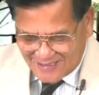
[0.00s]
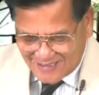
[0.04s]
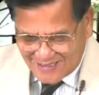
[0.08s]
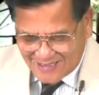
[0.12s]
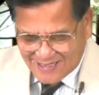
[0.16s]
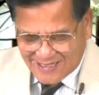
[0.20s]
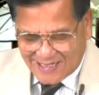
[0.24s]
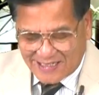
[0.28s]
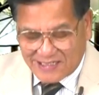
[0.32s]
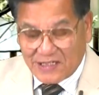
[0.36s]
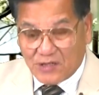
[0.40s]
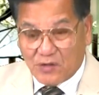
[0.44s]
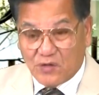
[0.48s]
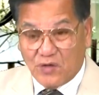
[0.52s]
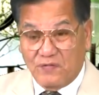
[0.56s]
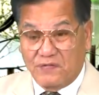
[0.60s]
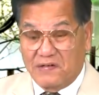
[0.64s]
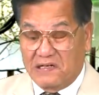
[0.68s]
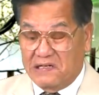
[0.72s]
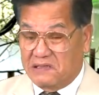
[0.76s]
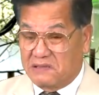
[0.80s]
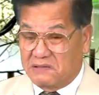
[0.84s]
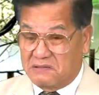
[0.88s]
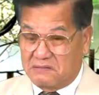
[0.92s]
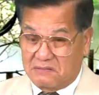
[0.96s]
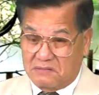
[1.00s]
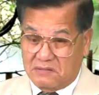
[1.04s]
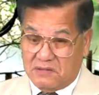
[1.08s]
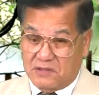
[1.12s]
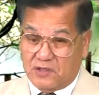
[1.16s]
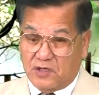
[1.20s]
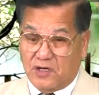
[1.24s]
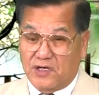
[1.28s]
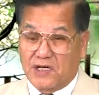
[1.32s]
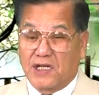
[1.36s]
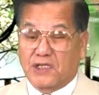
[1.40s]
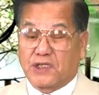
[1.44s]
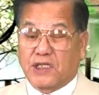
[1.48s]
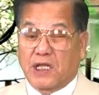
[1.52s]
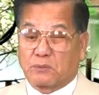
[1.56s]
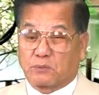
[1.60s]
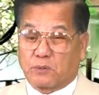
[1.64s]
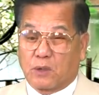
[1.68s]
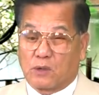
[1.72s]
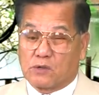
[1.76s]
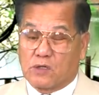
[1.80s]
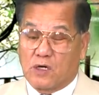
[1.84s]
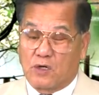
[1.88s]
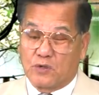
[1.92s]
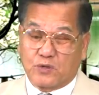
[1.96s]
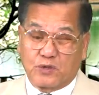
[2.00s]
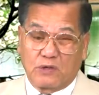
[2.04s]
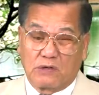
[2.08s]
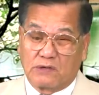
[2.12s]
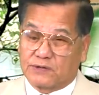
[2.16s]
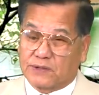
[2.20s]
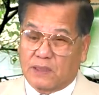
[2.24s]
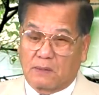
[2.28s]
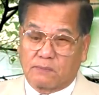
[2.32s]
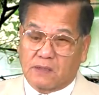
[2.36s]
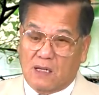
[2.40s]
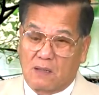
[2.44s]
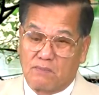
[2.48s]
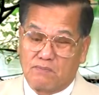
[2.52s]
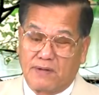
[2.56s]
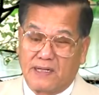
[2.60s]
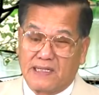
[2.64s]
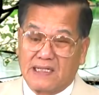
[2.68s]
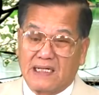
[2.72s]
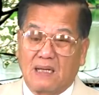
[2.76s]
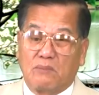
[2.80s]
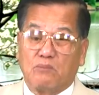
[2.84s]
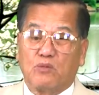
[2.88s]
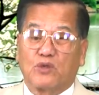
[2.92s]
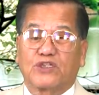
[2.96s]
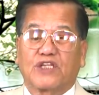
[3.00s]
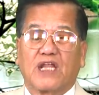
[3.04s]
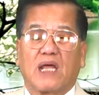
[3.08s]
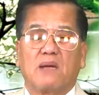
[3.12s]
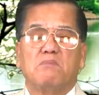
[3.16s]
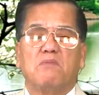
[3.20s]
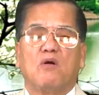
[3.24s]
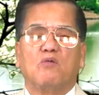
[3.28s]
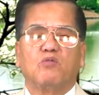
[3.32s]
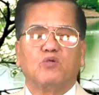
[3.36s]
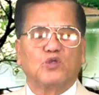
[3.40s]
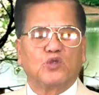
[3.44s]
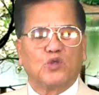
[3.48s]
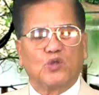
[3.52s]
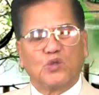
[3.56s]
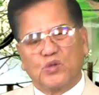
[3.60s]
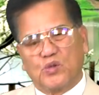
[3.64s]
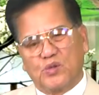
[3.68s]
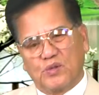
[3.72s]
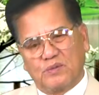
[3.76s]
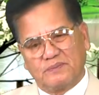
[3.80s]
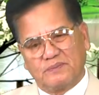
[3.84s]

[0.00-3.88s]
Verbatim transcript: Kính thưa quý vị, cho nên tiếp tục câu chuyện Tập cầm Bình là một tên mộng du